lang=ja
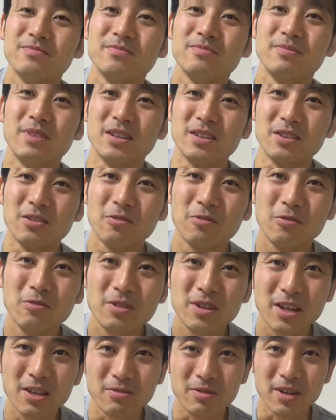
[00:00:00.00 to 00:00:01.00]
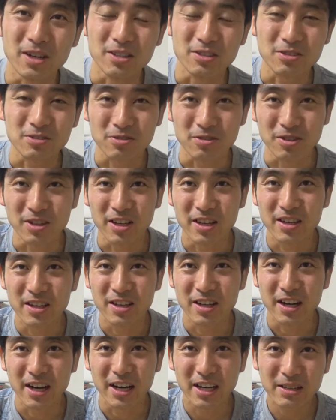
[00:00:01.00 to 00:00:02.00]
まあ本来はちょっとね、
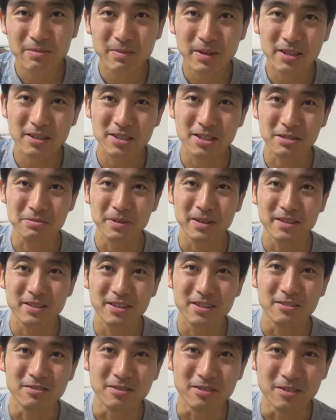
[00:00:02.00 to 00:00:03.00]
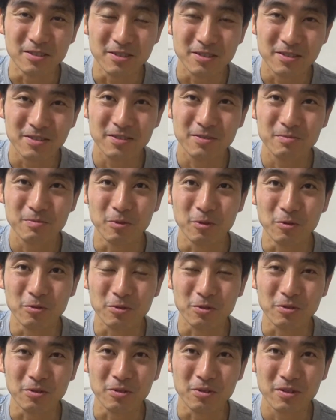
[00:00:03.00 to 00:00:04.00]
iMAX 版っていう、もうほ
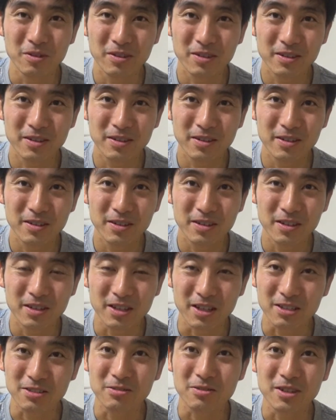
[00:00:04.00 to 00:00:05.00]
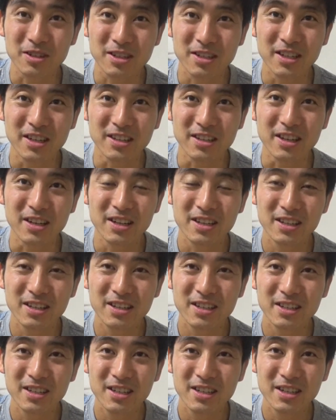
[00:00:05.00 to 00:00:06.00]
んと画像が綺麗な
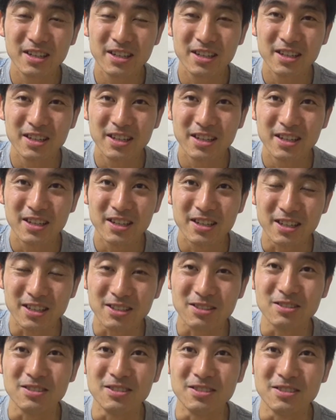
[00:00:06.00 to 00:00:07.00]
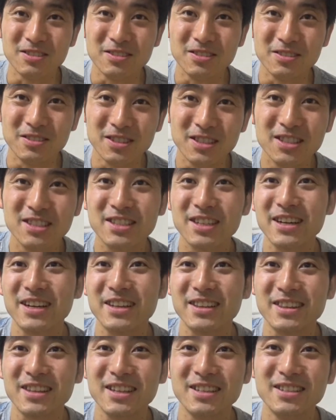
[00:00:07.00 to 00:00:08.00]
やつにした
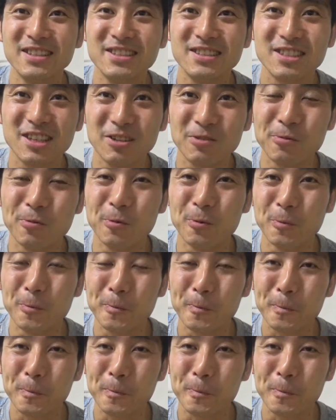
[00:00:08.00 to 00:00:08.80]
かったんですけど、